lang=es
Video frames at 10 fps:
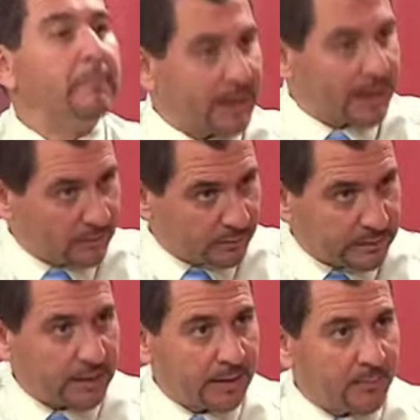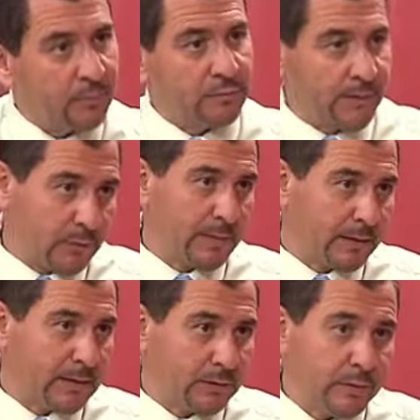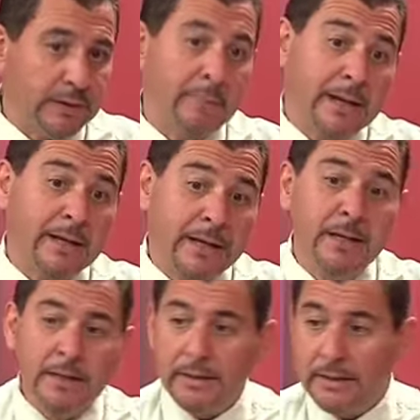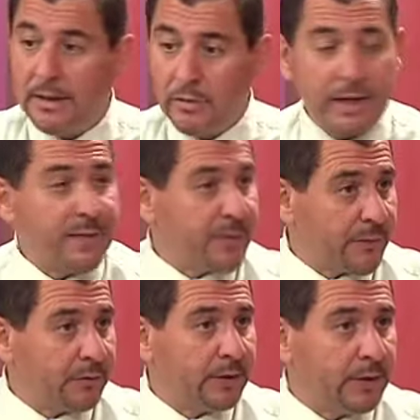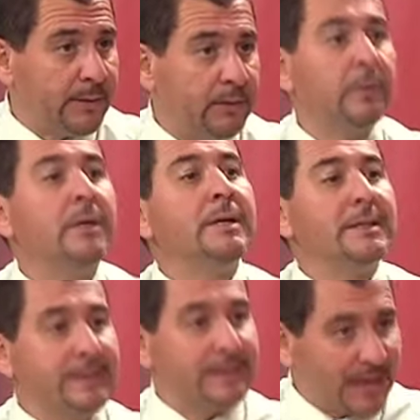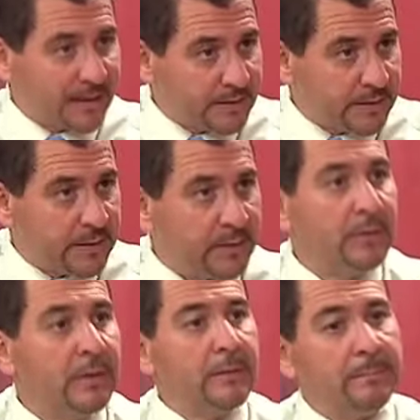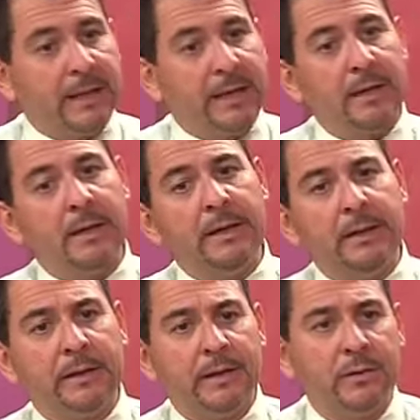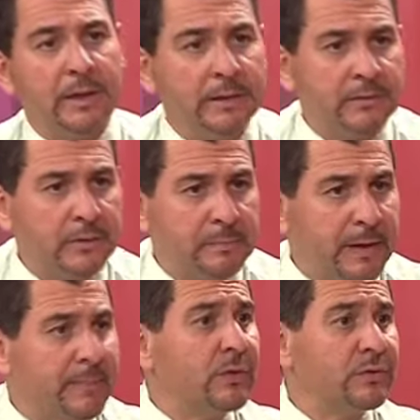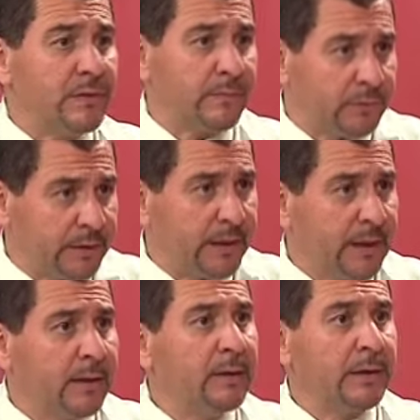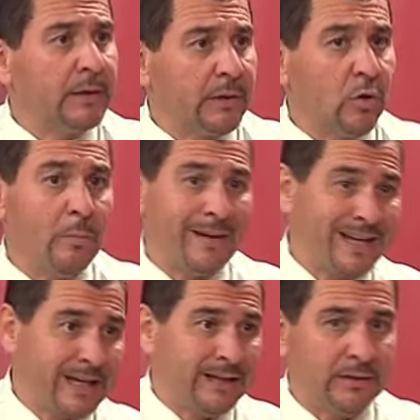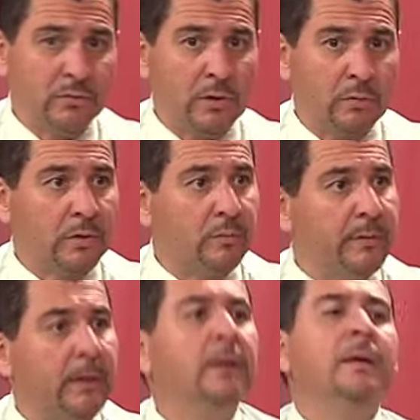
para cortar jamón de una forma gratuita para que la organización del evento saque dinero para, eh, creo que es para Médicos Sin Fronteras, creo que, o para Caritas, no recuerdo muy bien.